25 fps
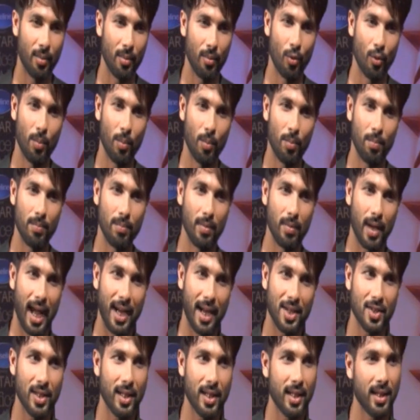वो
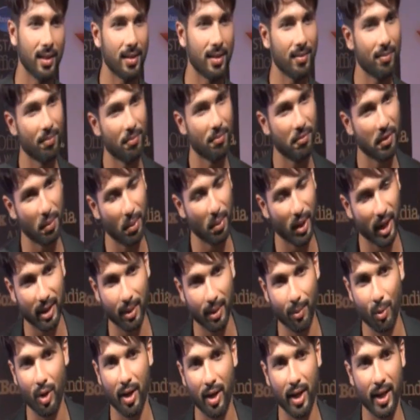एक्चुअली फिल्म
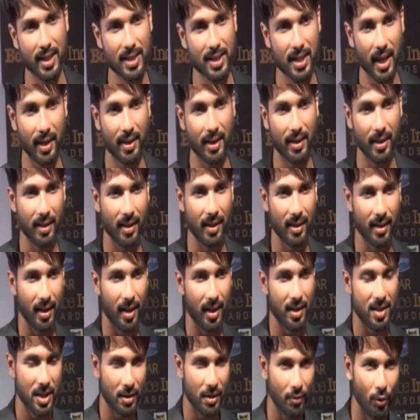ख़त्म होने के साथ ही
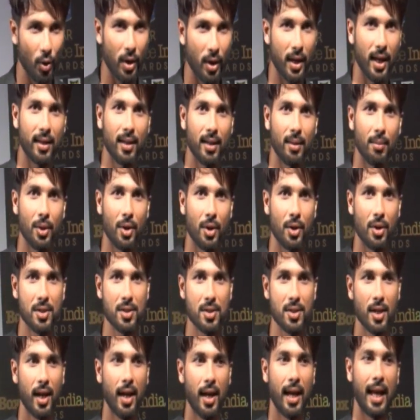अचीव हो गया था
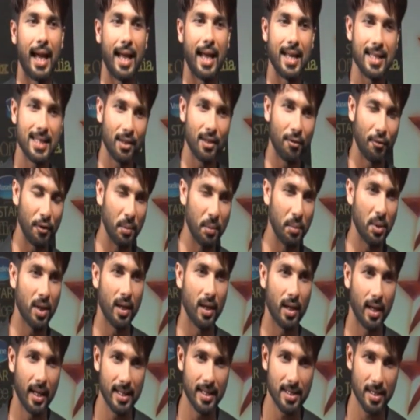बिकॉज ऐसी फिल्म
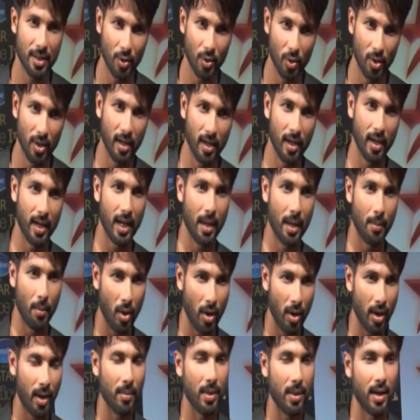करना ऐसा रोल करने का
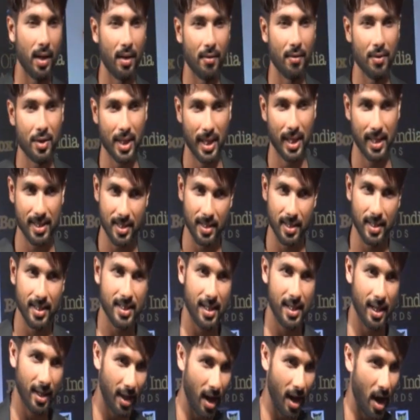मौका मिलना विशाल सर के
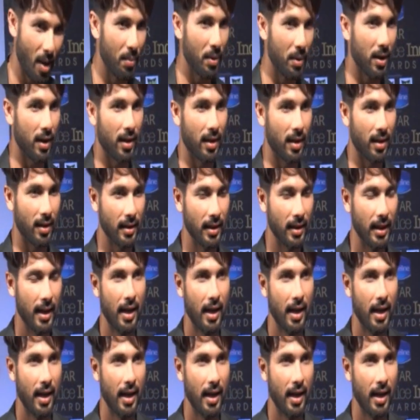साथ काम करना